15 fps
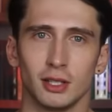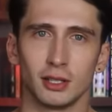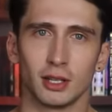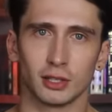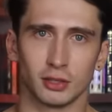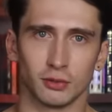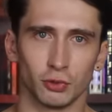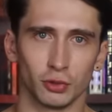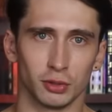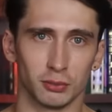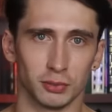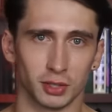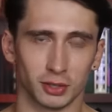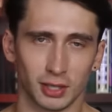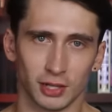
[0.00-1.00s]
как сегодня,
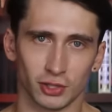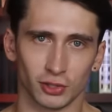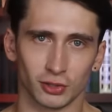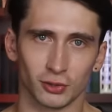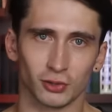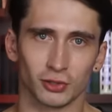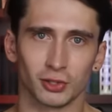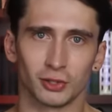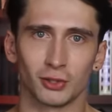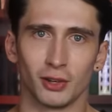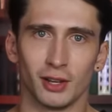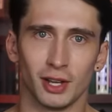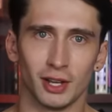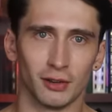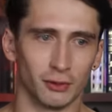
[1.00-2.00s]
мне также суждено
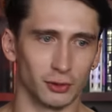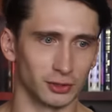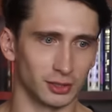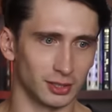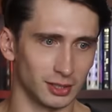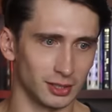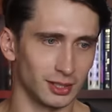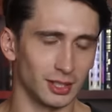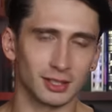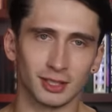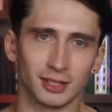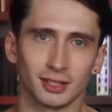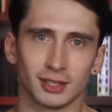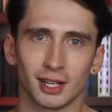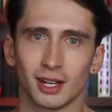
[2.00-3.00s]
вот, сидеть
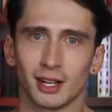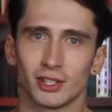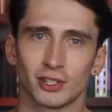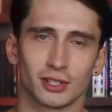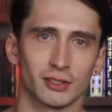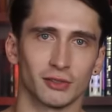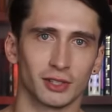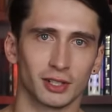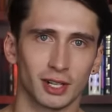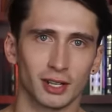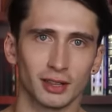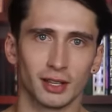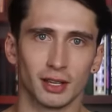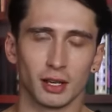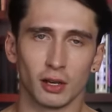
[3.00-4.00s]
и таращиться в
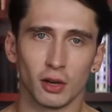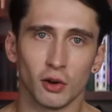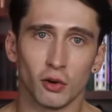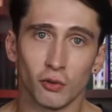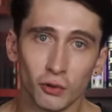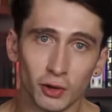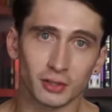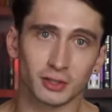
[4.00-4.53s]
экран – вот